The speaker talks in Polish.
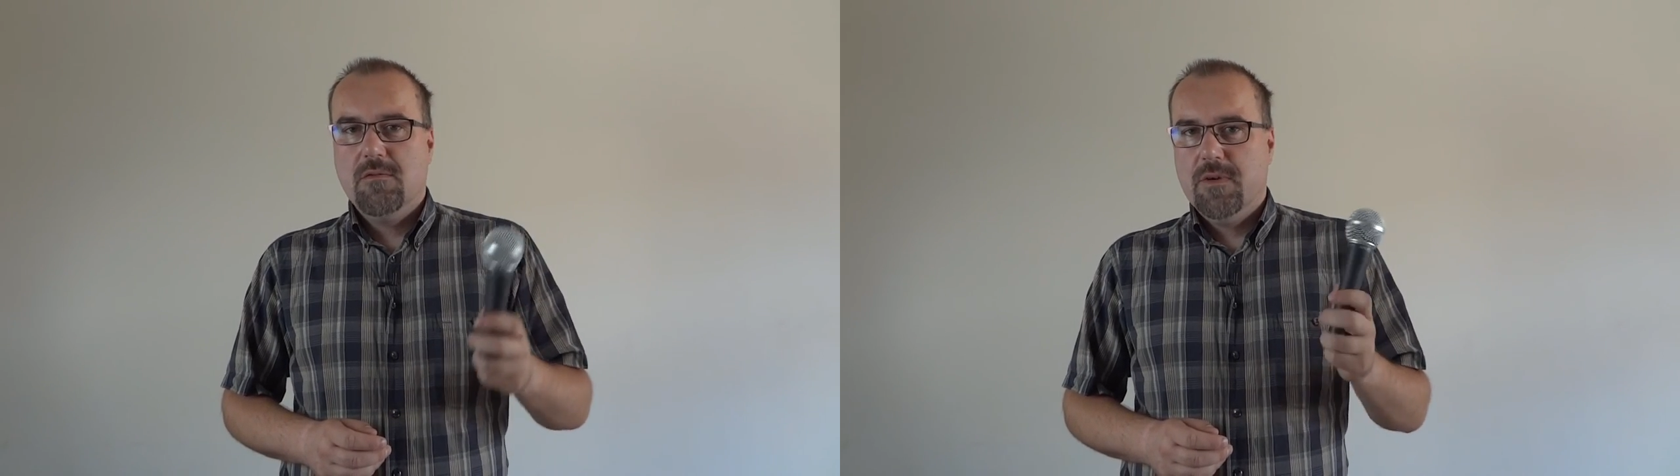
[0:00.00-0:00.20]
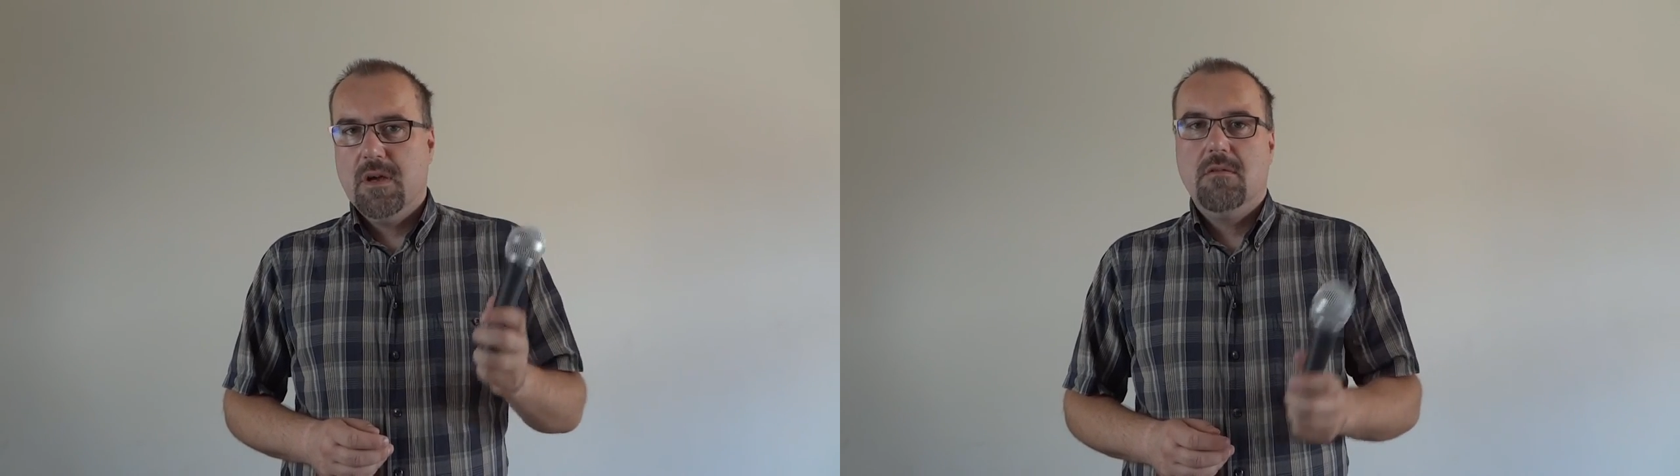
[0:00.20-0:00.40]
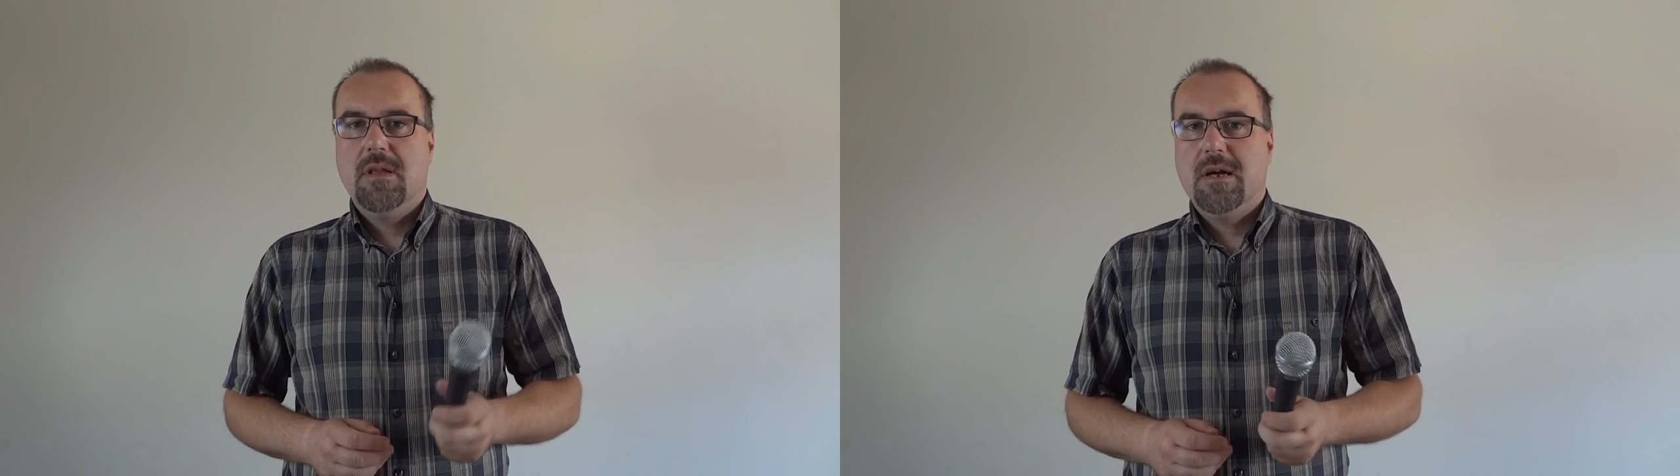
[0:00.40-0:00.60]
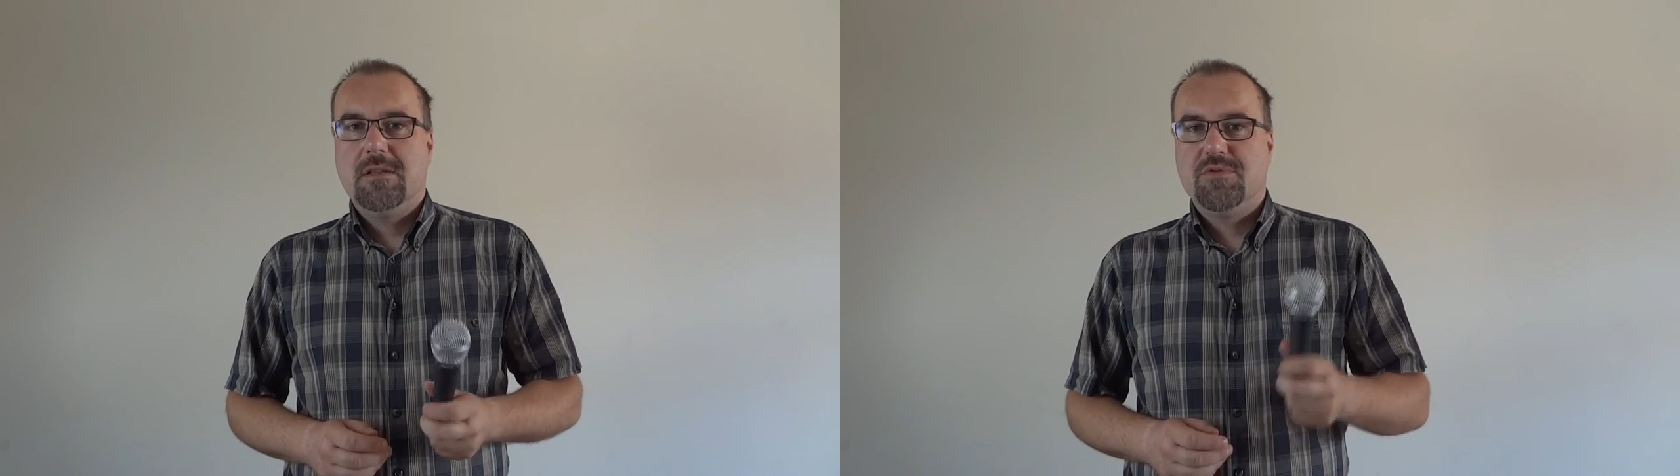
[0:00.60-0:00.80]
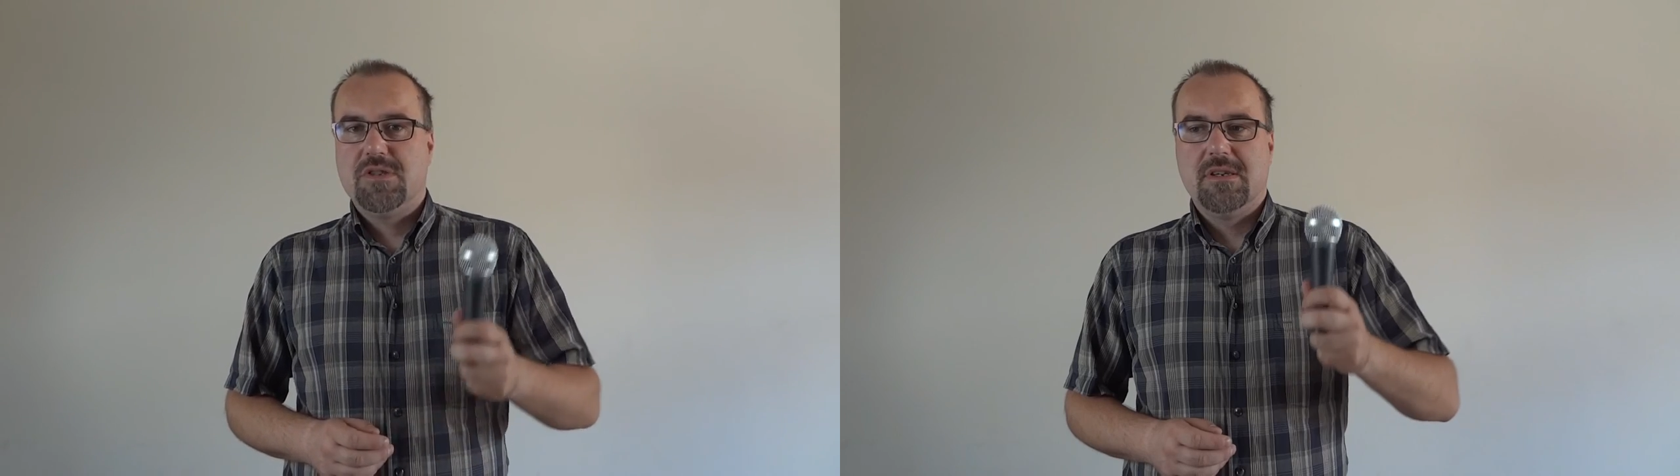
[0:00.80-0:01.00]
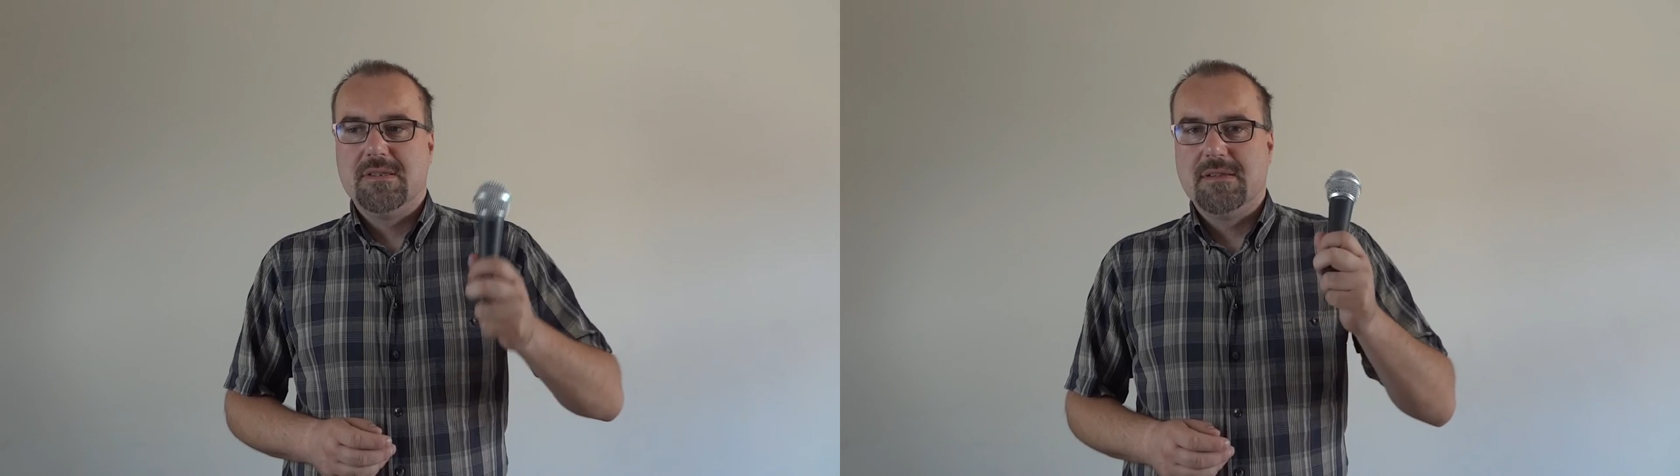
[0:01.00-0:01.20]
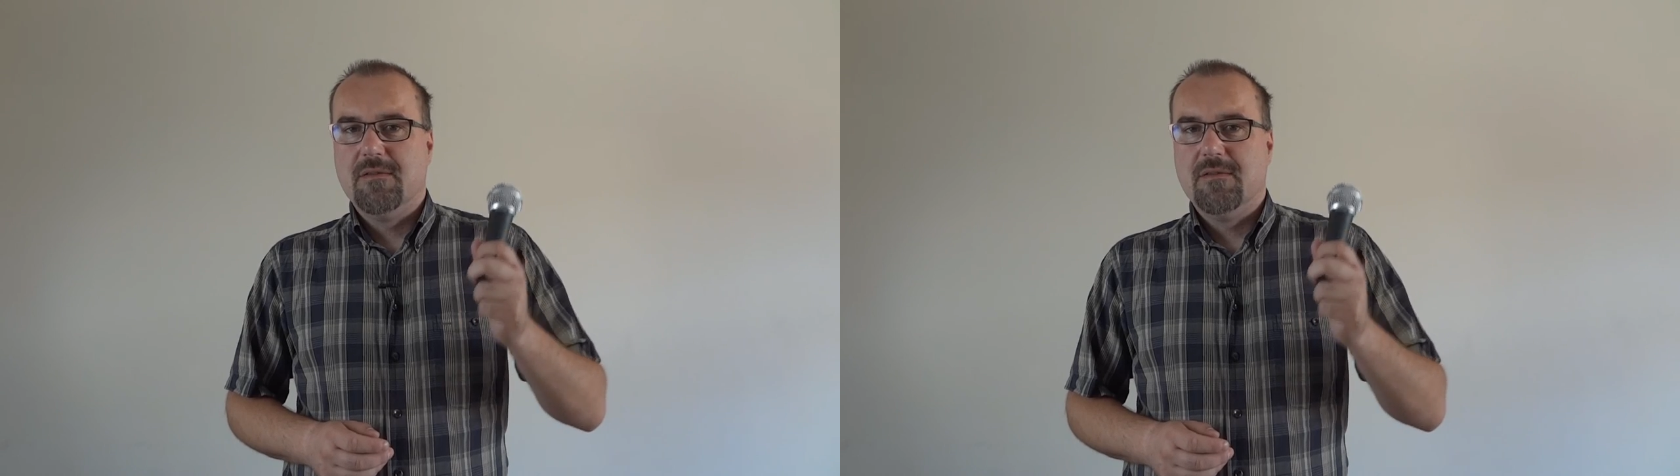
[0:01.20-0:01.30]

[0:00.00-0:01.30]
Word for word: wielu lat przez